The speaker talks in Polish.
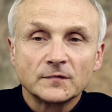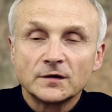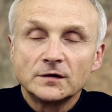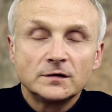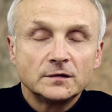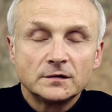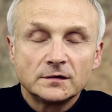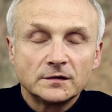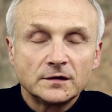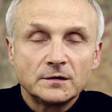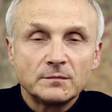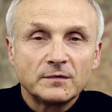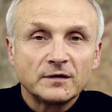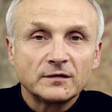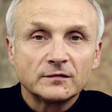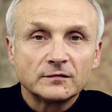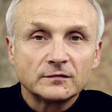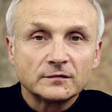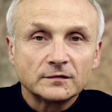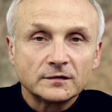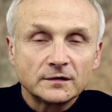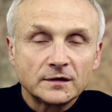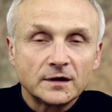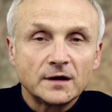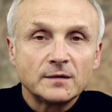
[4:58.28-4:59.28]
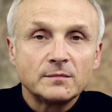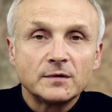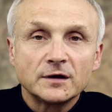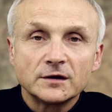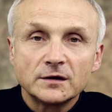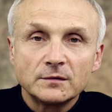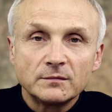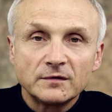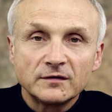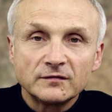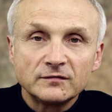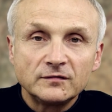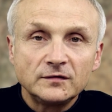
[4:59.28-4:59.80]
Y, nie ma chleba,
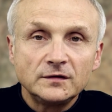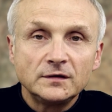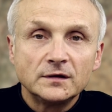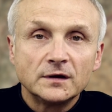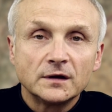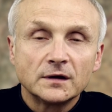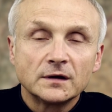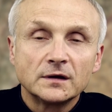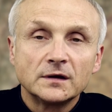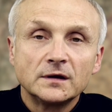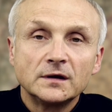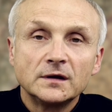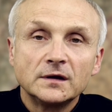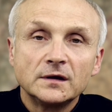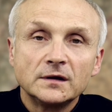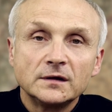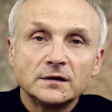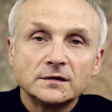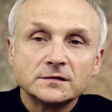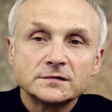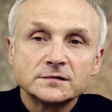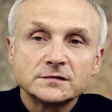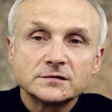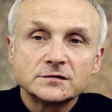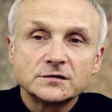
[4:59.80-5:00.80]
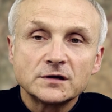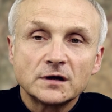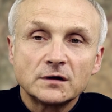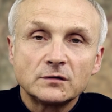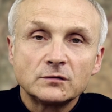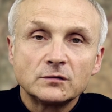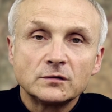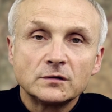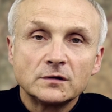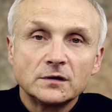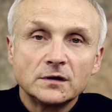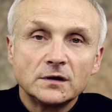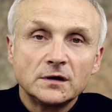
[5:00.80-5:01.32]
nie ma wina. Jest
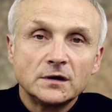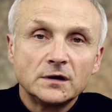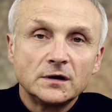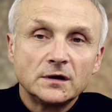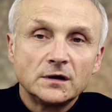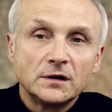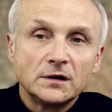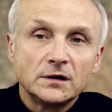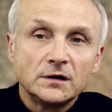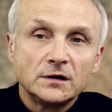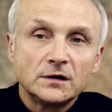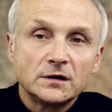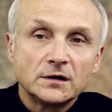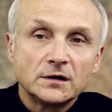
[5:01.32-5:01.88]
ciało i